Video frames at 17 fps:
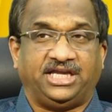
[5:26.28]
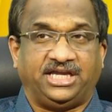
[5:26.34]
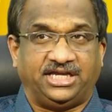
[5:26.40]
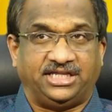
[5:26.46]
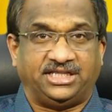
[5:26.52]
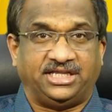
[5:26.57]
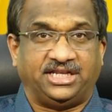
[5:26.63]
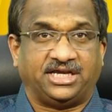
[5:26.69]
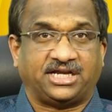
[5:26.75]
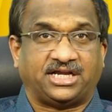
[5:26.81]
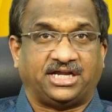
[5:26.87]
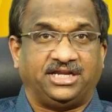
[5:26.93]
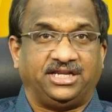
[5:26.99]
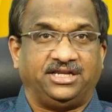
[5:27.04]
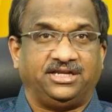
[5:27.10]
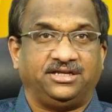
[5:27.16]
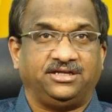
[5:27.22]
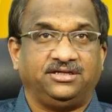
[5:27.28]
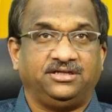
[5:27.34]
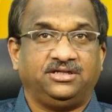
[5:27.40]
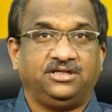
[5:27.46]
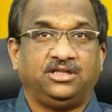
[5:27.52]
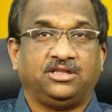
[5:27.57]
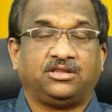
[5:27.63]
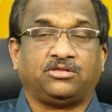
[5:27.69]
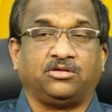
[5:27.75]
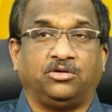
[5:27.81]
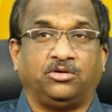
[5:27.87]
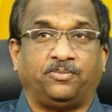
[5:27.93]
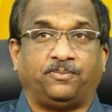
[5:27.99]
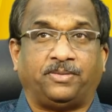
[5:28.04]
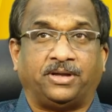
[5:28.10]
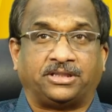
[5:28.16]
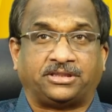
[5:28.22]
ఏదైనా కానీ సో
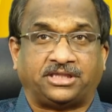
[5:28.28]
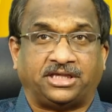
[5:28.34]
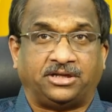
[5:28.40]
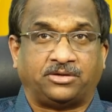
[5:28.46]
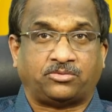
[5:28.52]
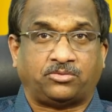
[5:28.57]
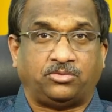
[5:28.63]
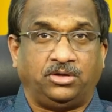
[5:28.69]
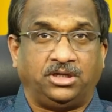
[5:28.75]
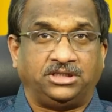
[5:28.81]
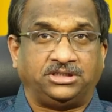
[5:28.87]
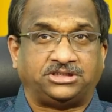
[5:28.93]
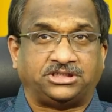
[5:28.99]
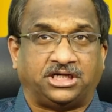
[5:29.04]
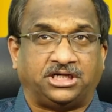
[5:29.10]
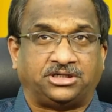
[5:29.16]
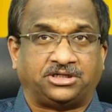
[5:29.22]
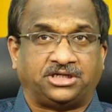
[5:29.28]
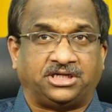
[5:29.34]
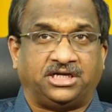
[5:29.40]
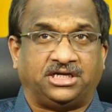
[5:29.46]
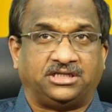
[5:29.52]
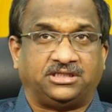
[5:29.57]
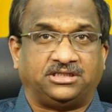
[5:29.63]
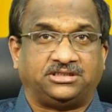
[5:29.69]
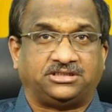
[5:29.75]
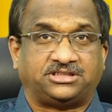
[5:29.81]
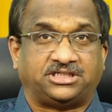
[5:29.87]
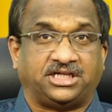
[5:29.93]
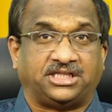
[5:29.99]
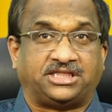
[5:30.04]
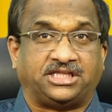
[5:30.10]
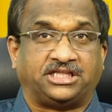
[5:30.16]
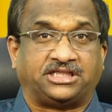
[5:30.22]
తన కులం చాటున
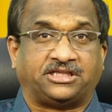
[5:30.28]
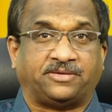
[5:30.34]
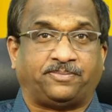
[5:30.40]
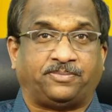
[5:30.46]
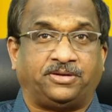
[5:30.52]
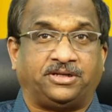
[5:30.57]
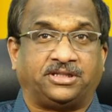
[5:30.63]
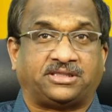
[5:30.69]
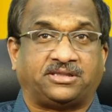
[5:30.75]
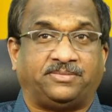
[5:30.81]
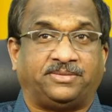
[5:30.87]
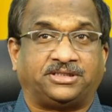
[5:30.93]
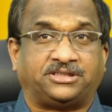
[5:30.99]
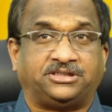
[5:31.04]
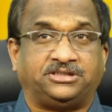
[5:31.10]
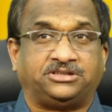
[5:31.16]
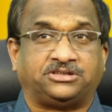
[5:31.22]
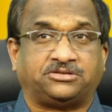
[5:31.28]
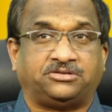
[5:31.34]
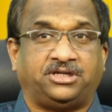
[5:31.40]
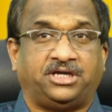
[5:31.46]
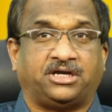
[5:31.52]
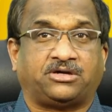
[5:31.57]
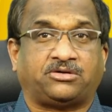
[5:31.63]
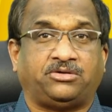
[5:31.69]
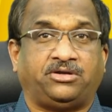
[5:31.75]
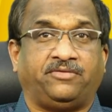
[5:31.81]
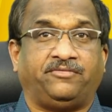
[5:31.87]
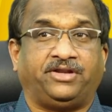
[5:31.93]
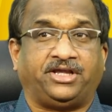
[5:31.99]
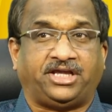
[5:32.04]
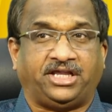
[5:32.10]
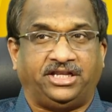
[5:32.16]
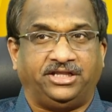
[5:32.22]
చేసే తప్పులను సమర్థించుకునే హక్కు
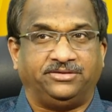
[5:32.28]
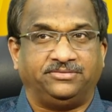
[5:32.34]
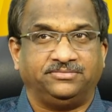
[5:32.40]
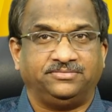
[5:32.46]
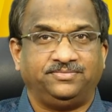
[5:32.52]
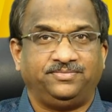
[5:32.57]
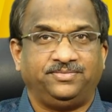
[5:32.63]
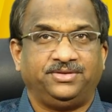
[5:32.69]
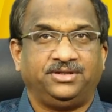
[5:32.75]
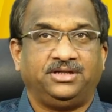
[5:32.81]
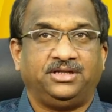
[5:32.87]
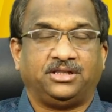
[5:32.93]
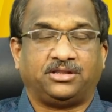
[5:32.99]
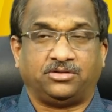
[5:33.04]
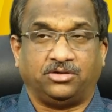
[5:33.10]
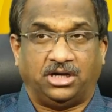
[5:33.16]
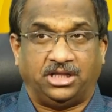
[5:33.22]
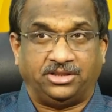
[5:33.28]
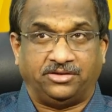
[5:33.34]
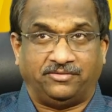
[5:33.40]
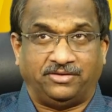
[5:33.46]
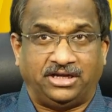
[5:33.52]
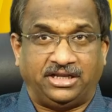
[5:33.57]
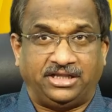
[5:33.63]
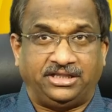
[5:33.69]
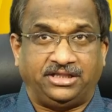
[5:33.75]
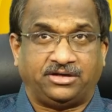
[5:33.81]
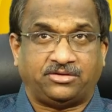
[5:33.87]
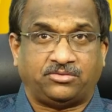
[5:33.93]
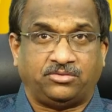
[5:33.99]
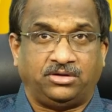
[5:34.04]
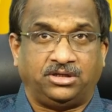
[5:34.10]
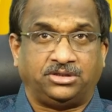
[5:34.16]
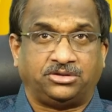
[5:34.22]
ఎవరికీ లేదు సో అందువల్ల ఇది
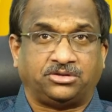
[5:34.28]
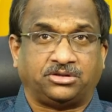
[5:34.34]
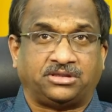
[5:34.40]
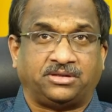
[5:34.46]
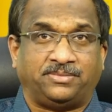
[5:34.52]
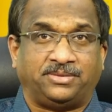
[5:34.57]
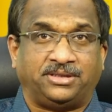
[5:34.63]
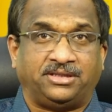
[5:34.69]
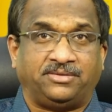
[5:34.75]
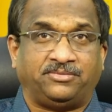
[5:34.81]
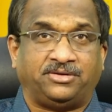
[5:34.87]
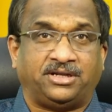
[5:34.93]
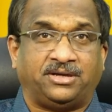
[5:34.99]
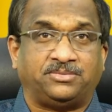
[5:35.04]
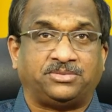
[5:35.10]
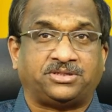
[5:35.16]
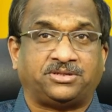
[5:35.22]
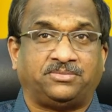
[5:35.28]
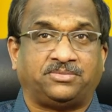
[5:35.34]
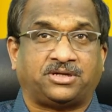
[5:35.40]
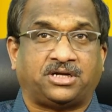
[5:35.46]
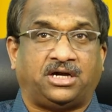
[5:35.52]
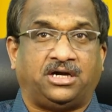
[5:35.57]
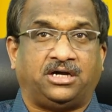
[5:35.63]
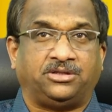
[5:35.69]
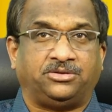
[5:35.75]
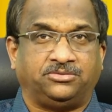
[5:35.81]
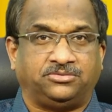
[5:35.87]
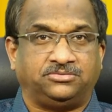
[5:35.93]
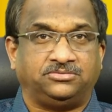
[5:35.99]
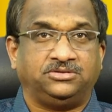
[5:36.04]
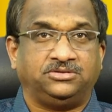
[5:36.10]
కులంతో సంబంధం ఉన్న అంశం కాదు